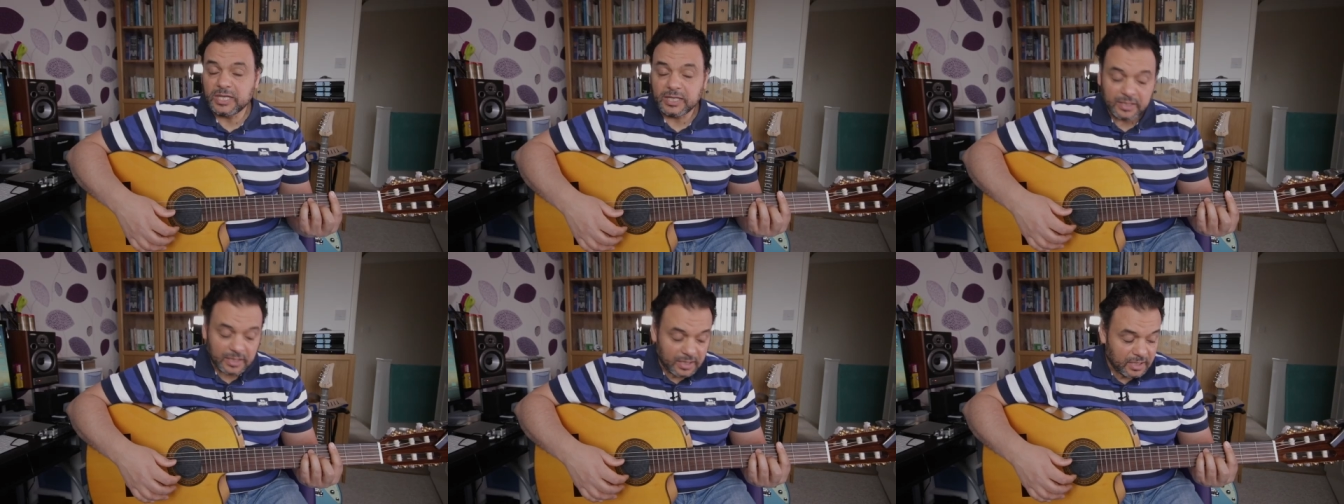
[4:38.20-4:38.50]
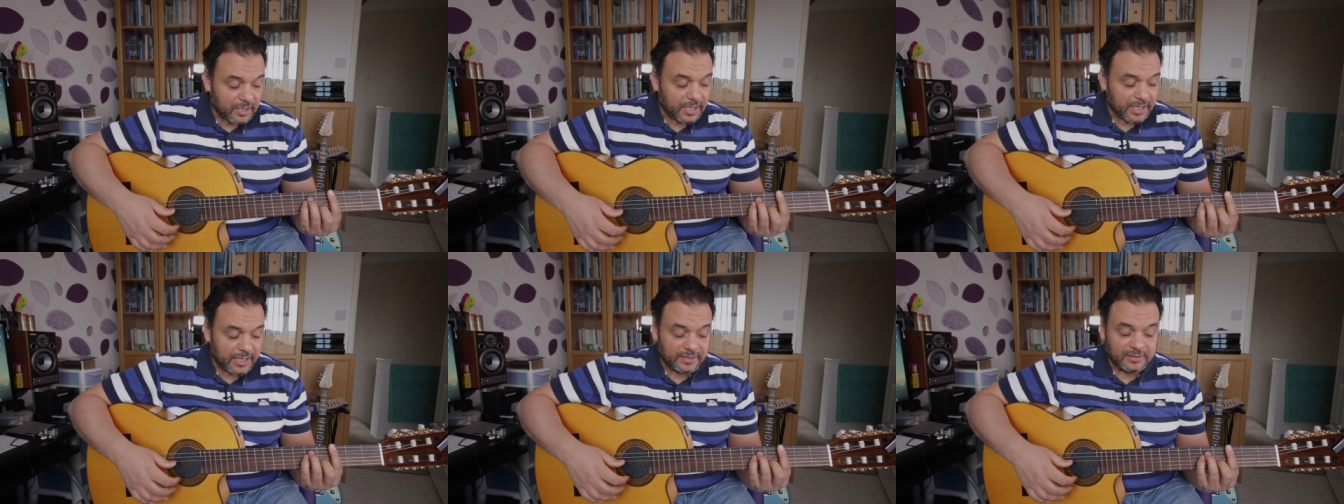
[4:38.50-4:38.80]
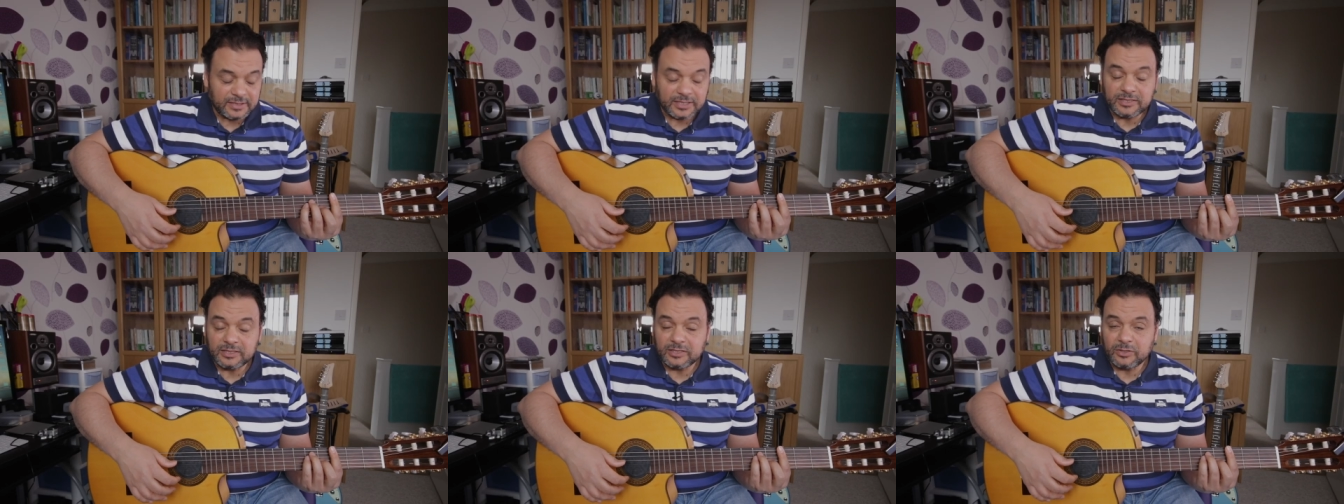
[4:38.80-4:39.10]
كده انا
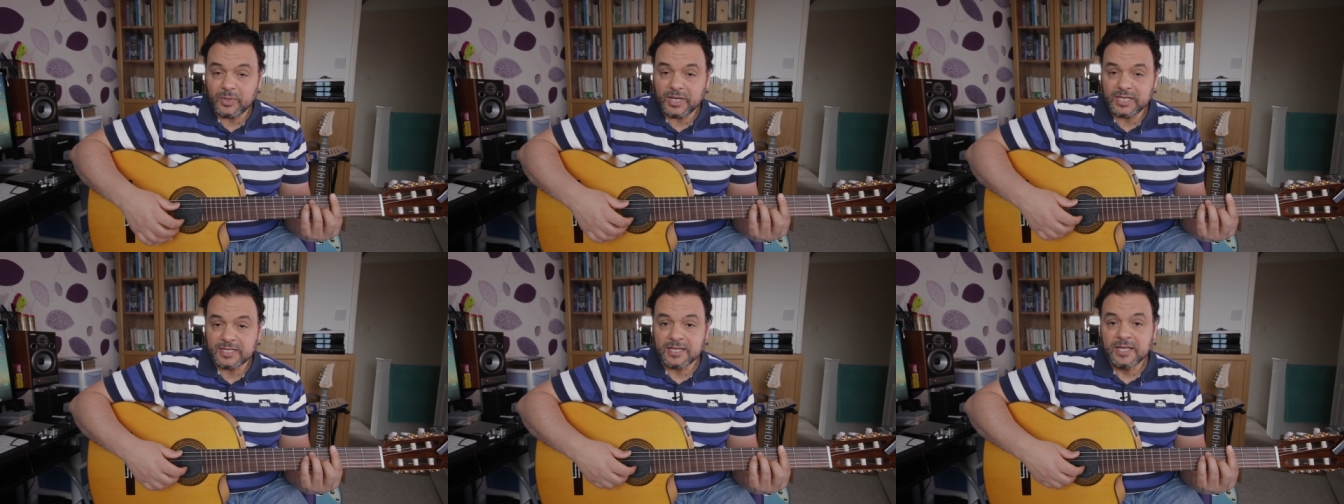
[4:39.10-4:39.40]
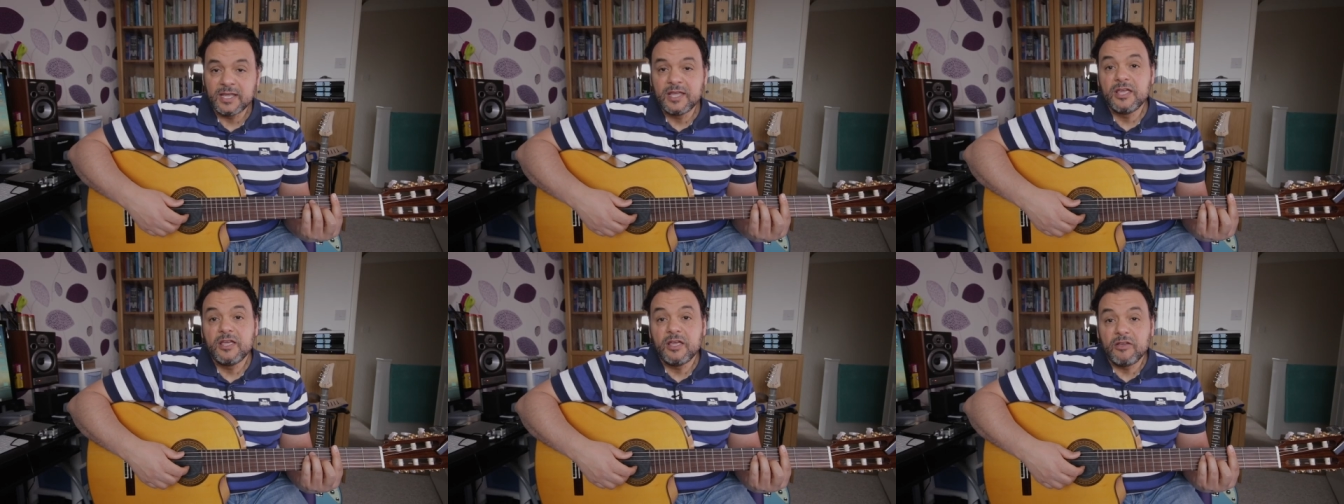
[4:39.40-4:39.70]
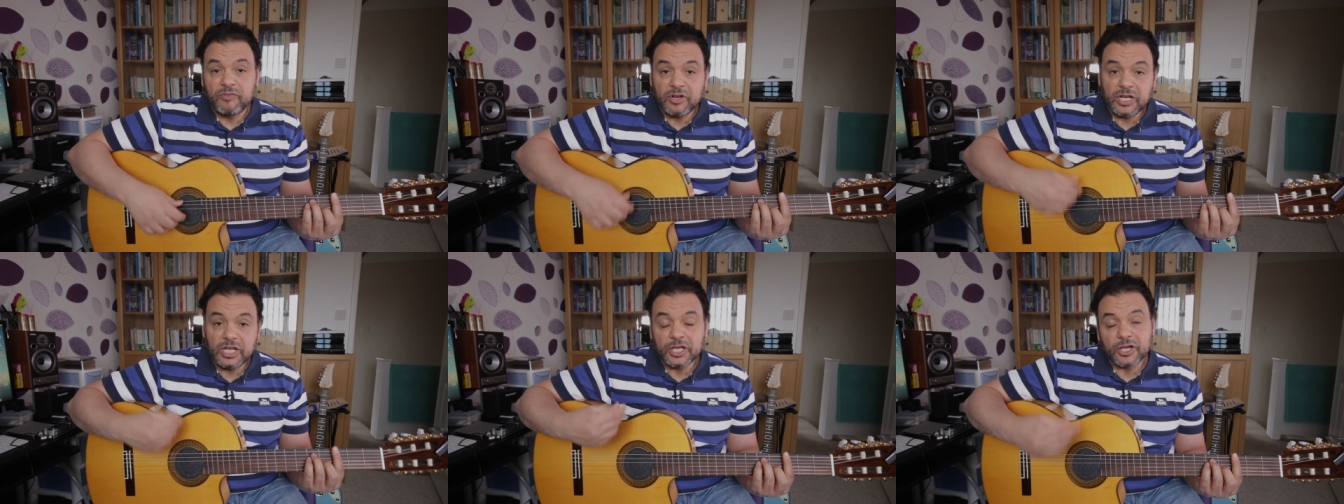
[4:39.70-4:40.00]
رخيت ايدي دلوقتي
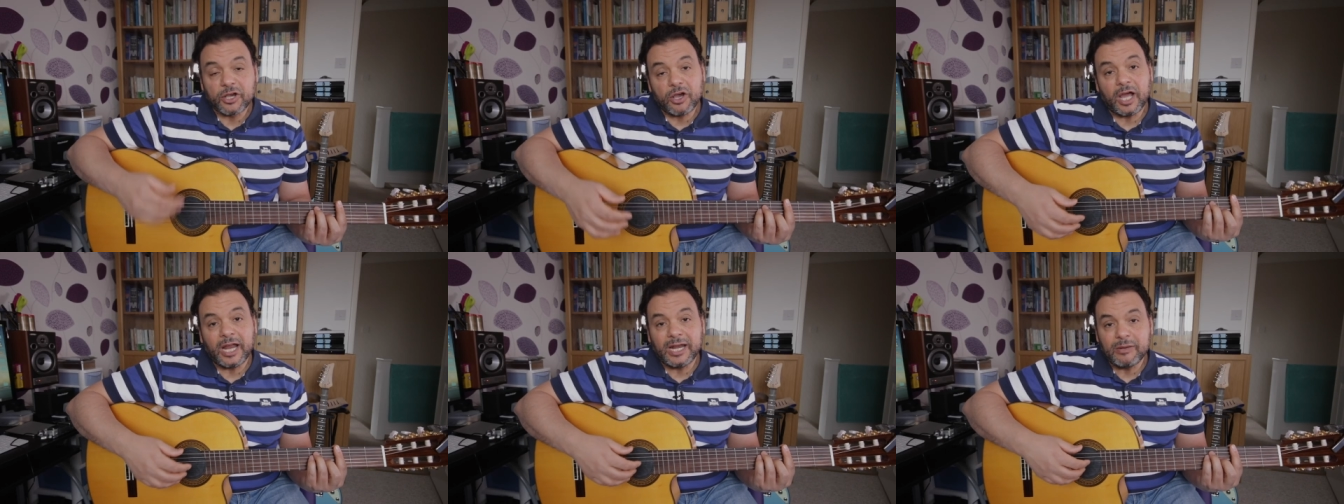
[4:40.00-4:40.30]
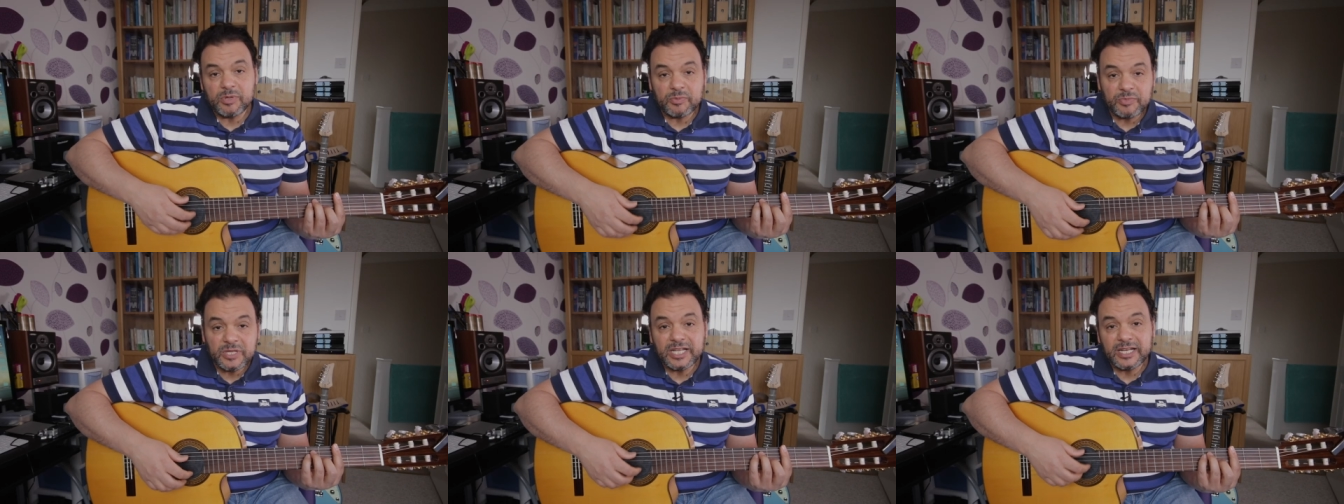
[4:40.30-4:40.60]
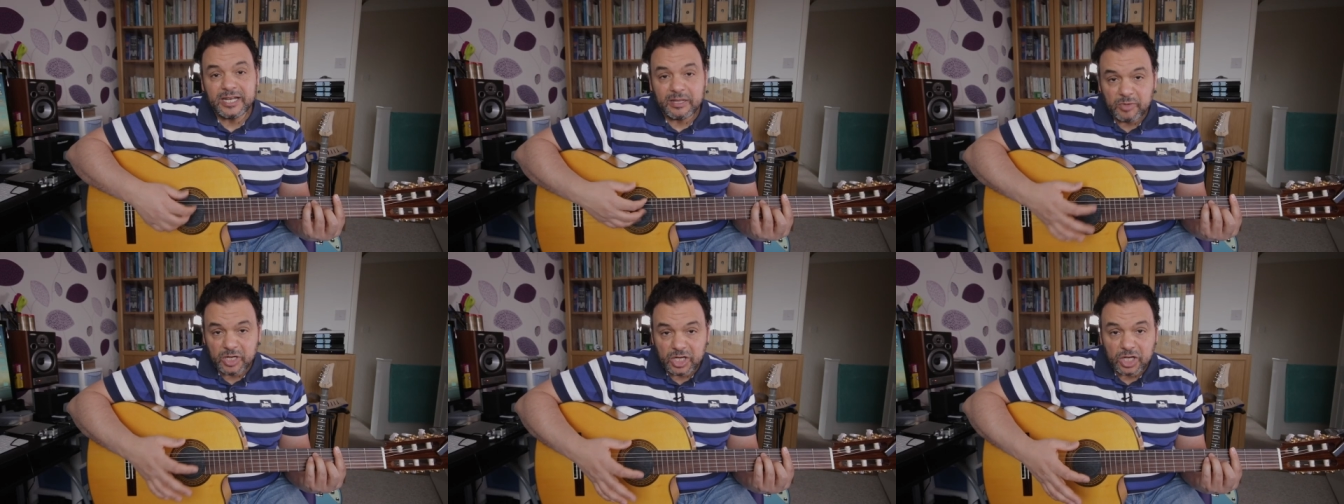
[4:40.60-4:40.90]
في الايقاع لما بنيجي
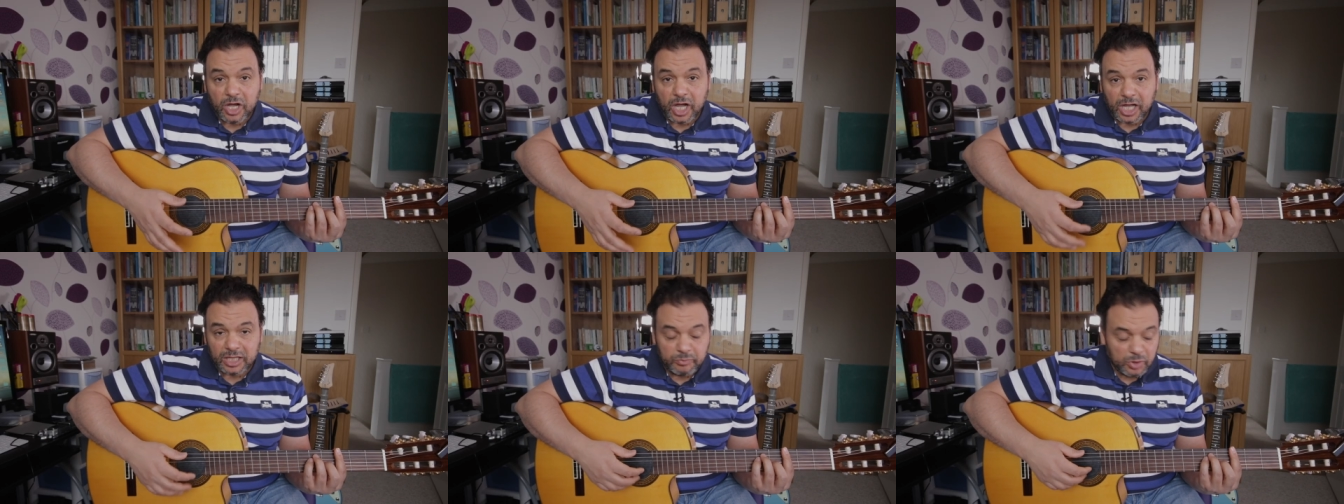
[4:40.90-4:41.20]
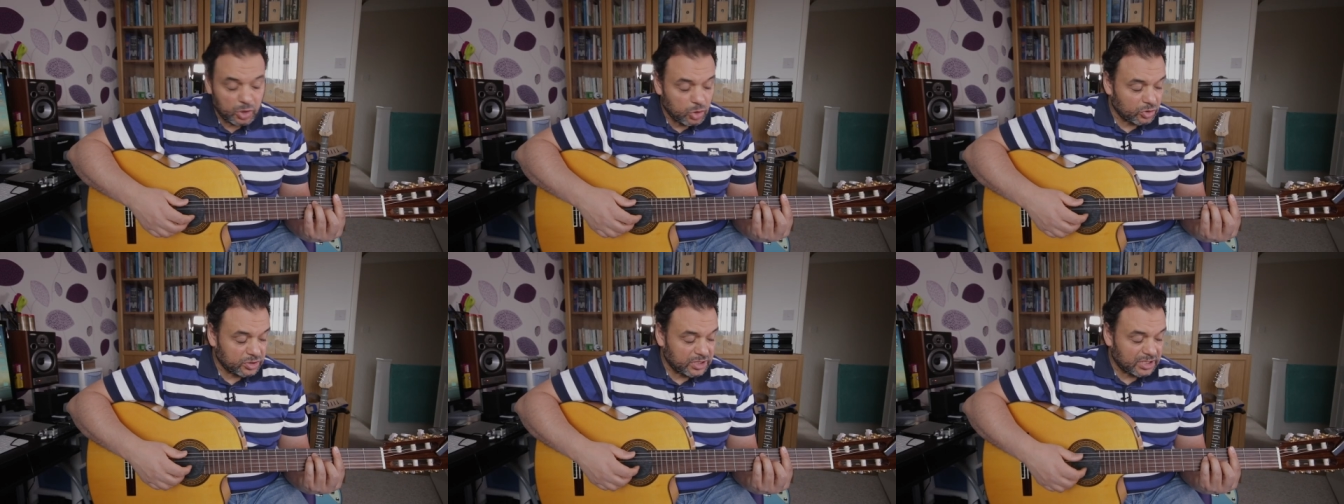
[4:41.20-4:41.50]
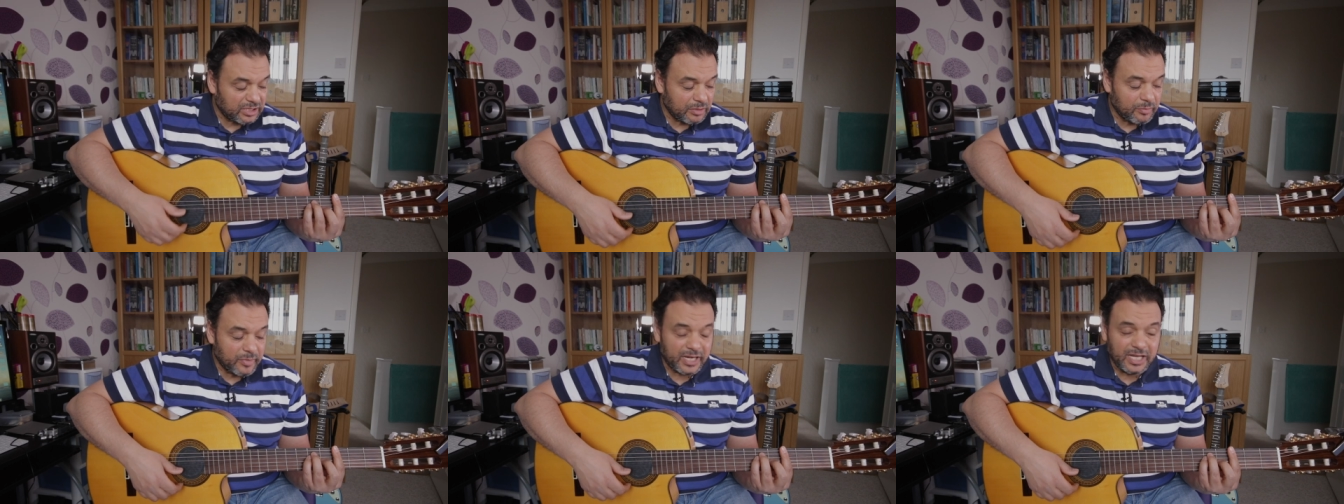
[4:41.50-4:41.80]
نعمل ايقاعات
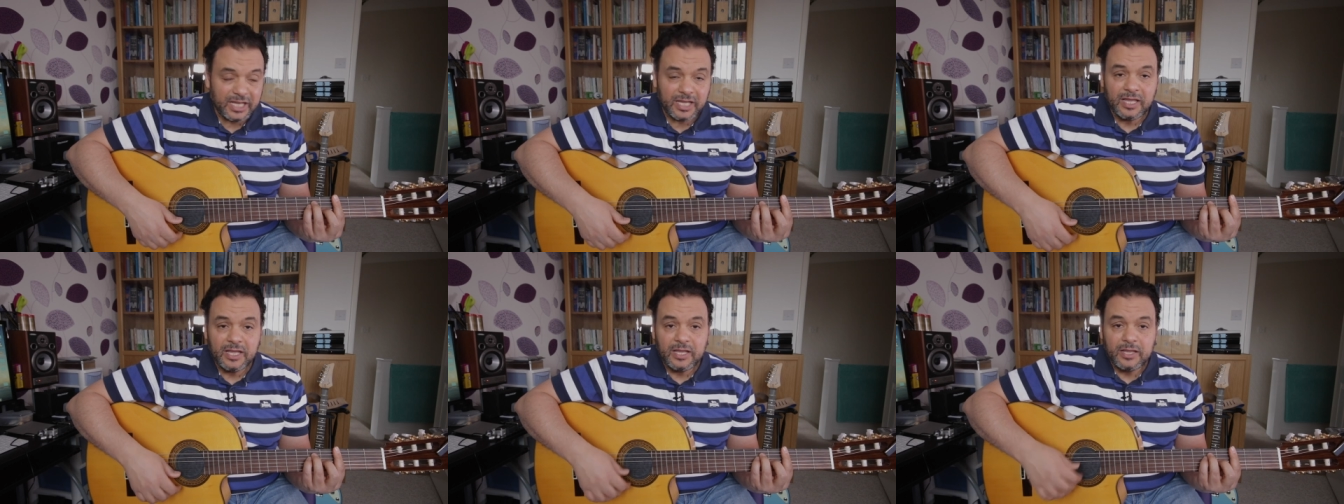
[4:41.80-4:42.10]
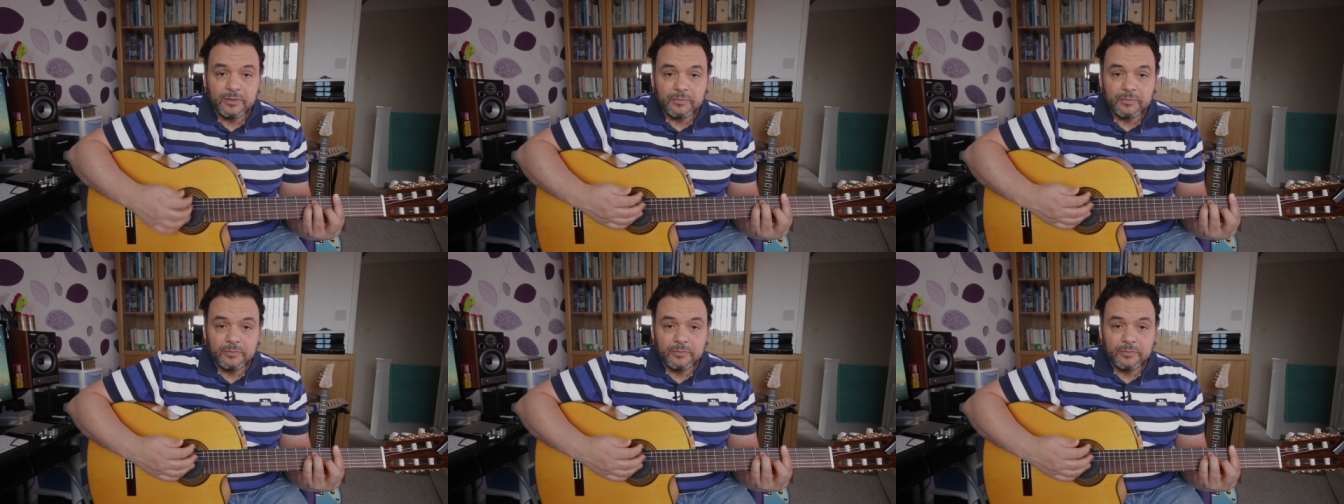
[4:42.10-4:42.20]
بالكوردات الباريه